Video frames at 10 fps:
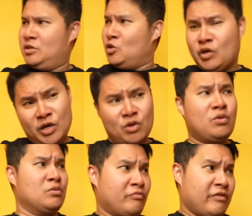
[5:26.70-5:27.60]
sino kayo
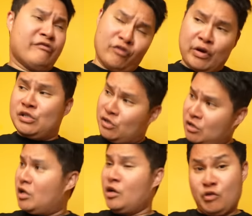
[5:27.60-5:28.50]
yung influencer
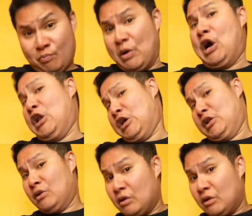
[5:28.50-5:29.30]
na ganun yung pangalan?